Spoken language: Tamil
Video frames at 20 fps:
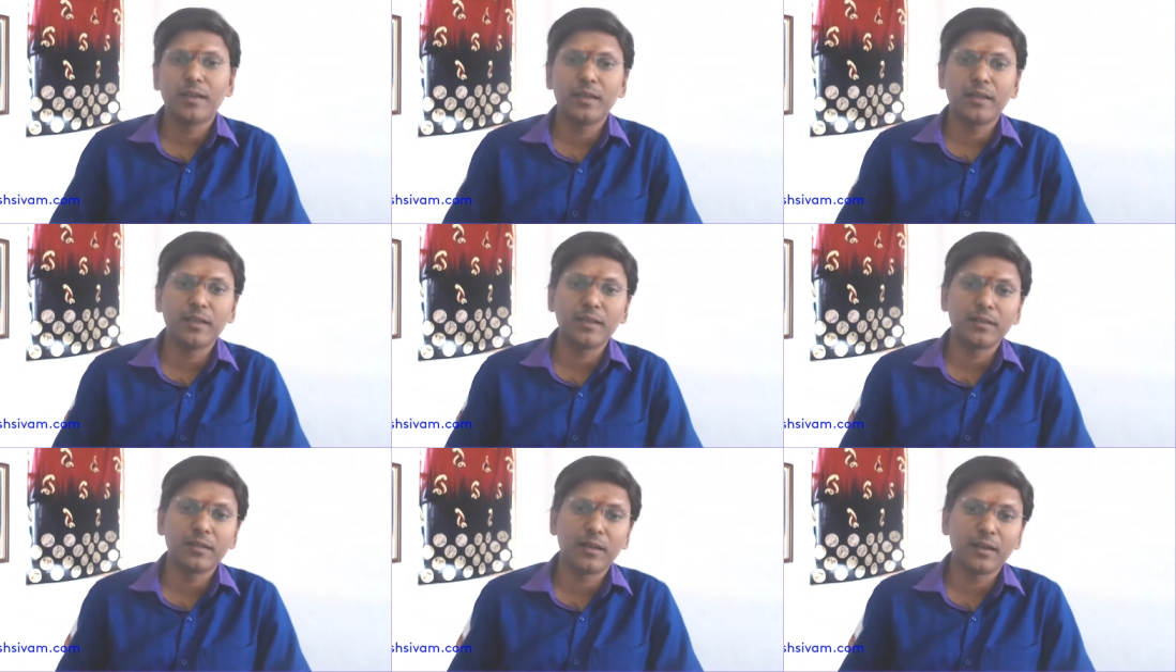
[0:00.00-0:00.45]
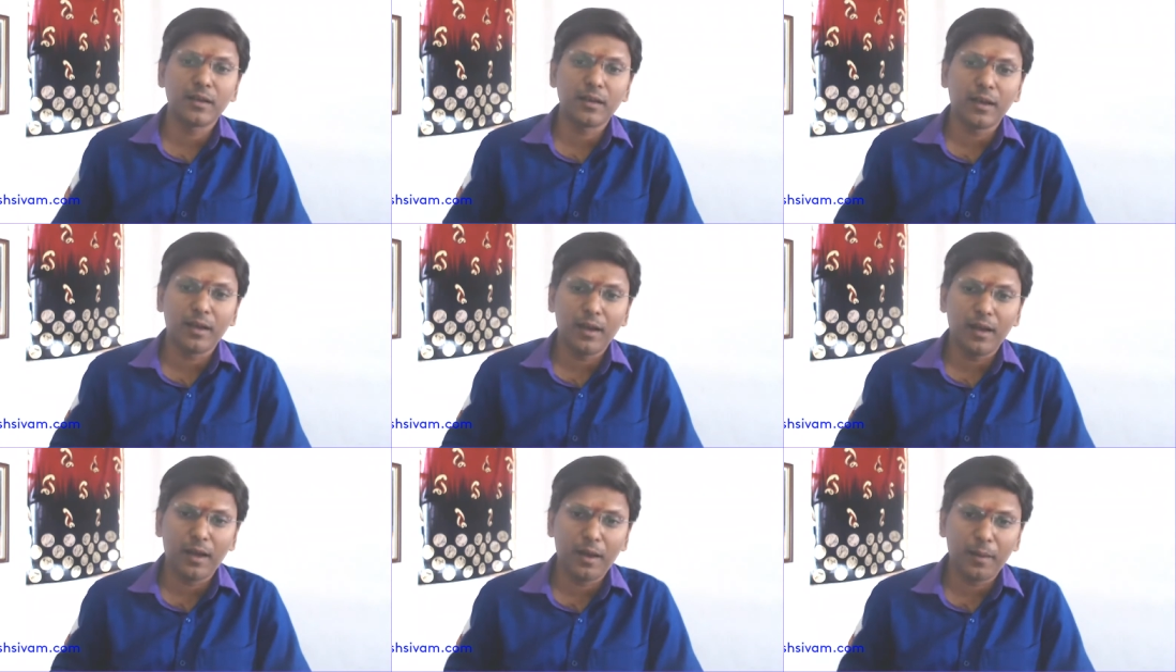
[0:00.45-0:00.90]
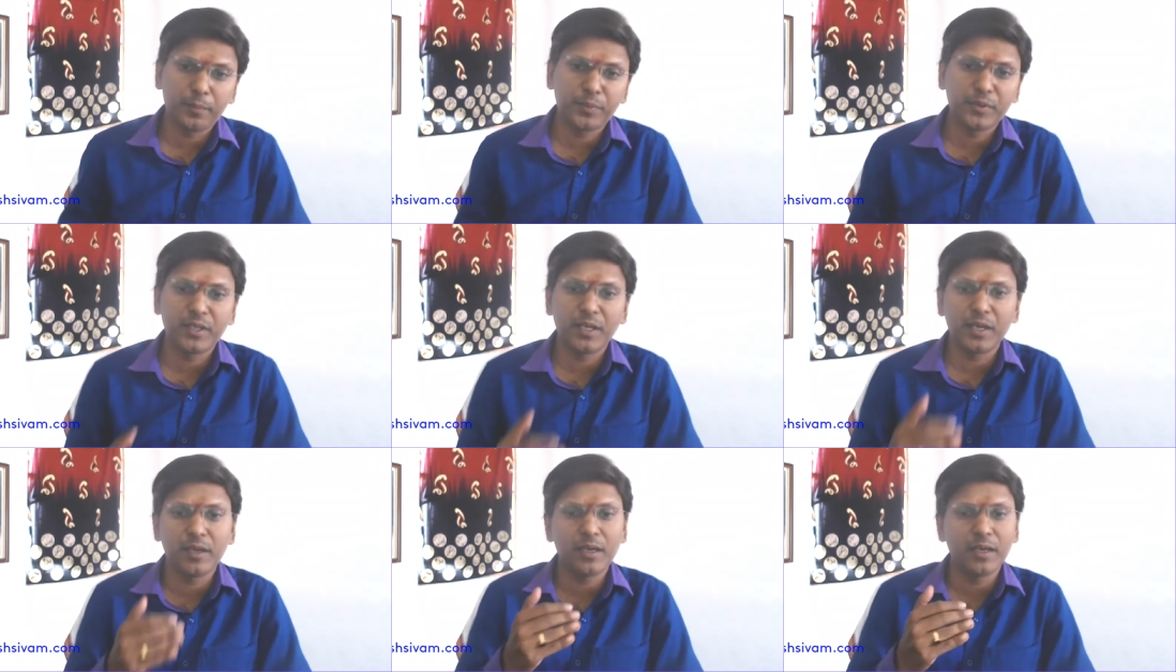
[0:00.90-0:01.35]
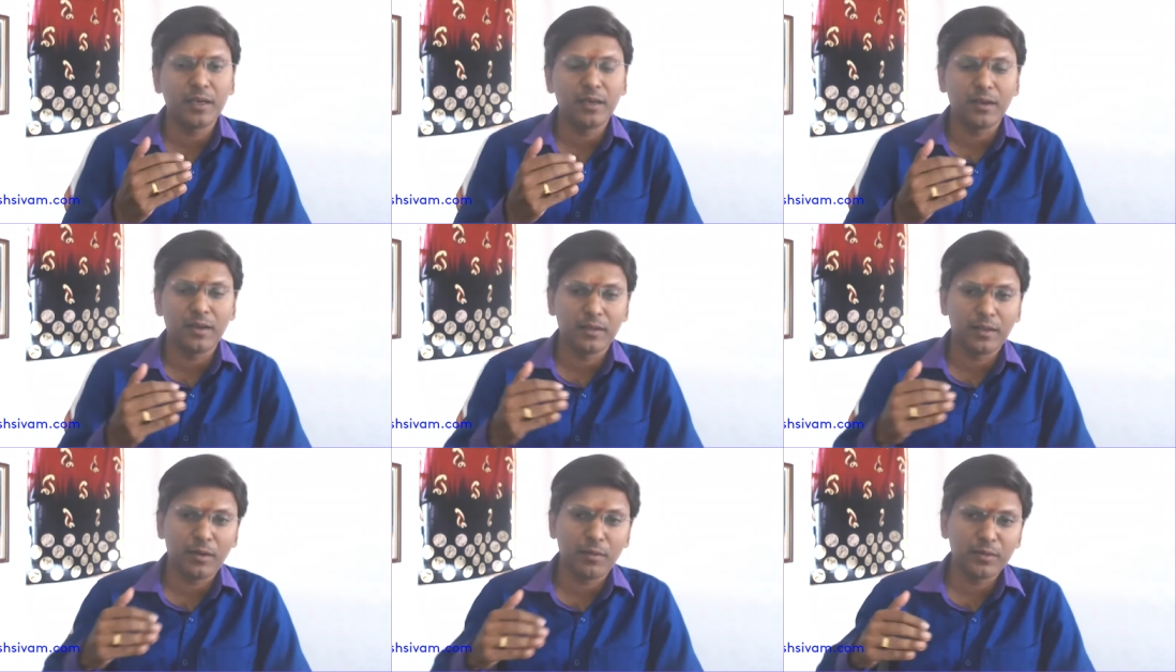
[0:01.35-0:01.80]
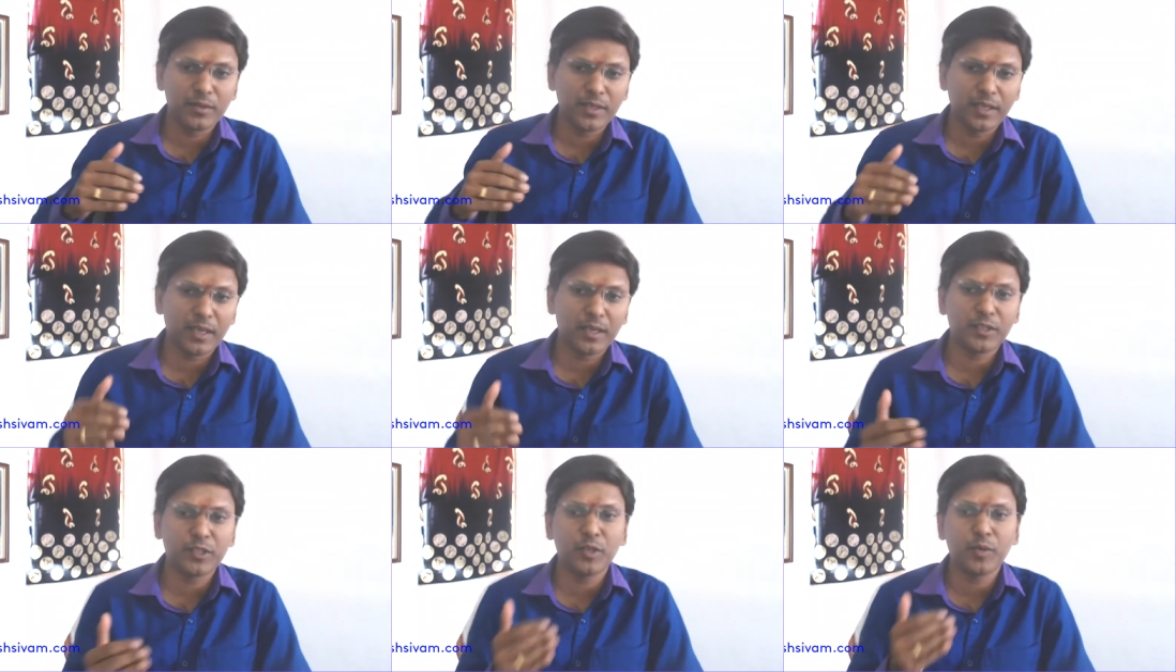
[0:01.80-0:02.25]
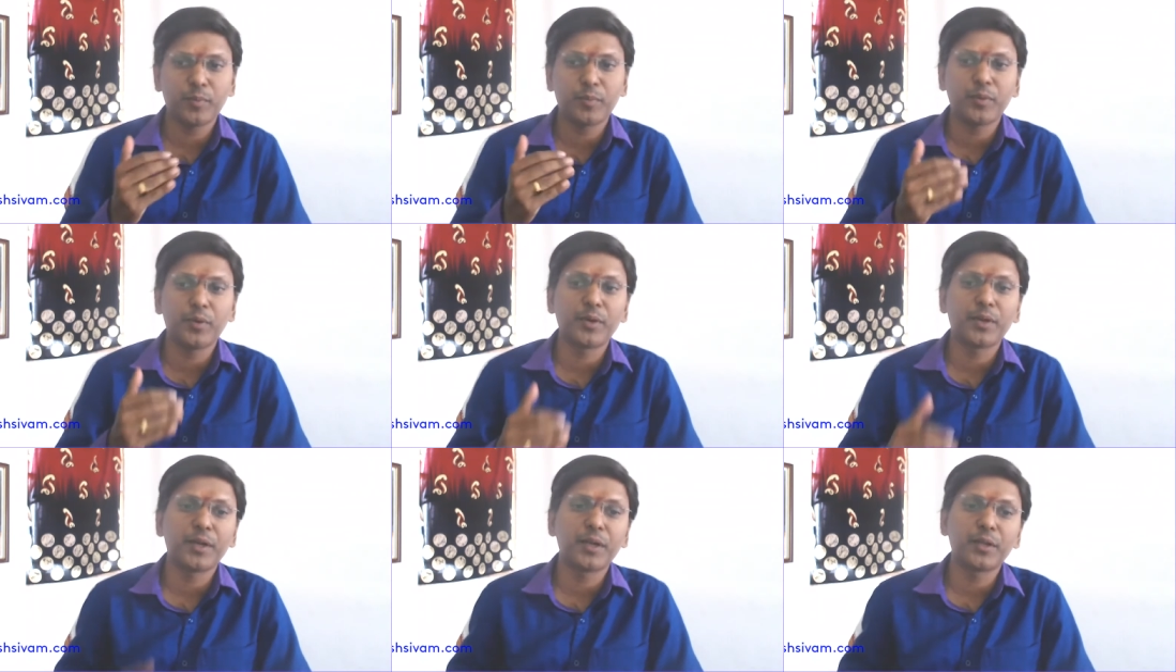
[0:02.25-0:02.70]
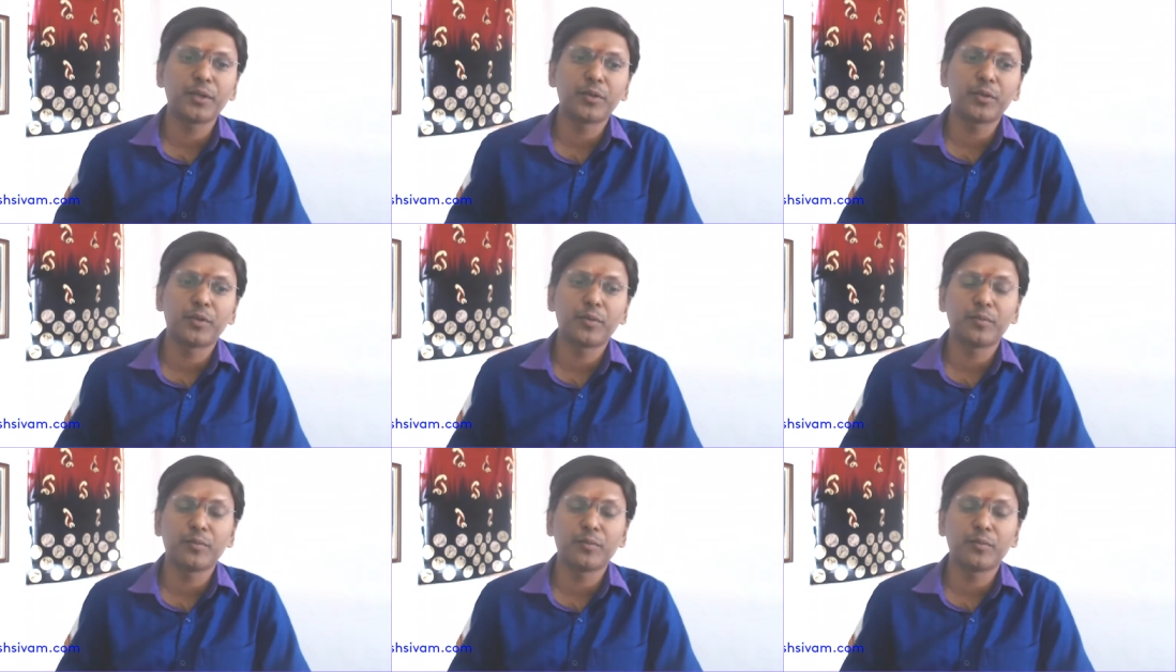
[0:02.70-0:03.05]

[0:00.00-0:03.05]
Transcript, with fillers: இந்த அப்ட்ரெண்டில் அதாவது ஏற்றப்போக்கில் இருக்கும்